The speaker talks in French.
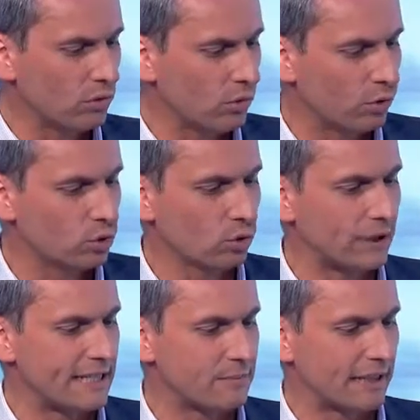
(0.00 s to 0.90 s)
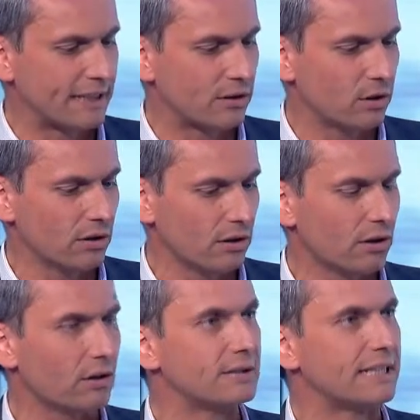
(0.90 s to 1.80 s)
une photo aux téléspectateurs.
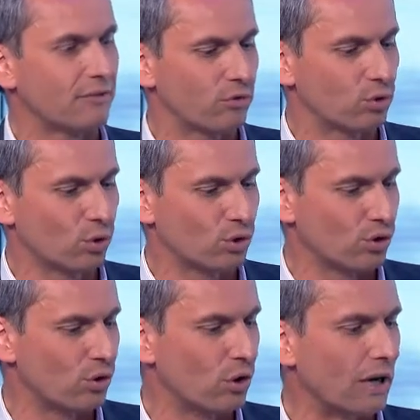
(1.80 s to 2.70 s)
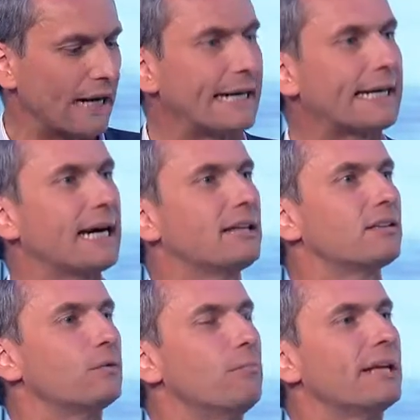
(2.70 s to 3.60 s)
Euh, c'est la photo de
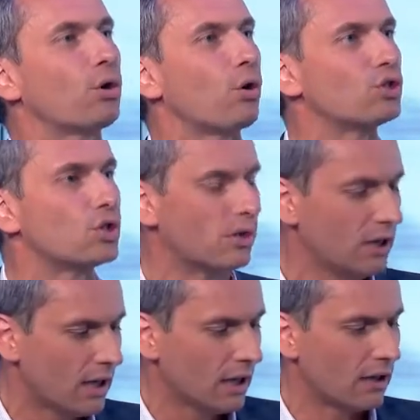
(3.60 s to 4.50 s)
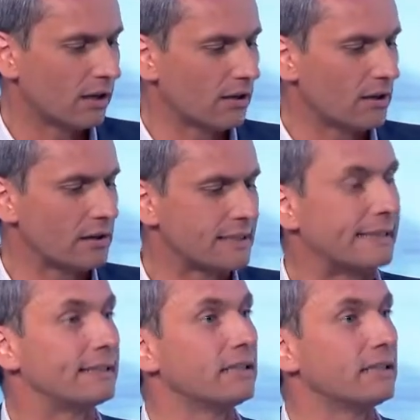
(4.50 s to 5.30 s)
Rirette Maître Jean, euh, cette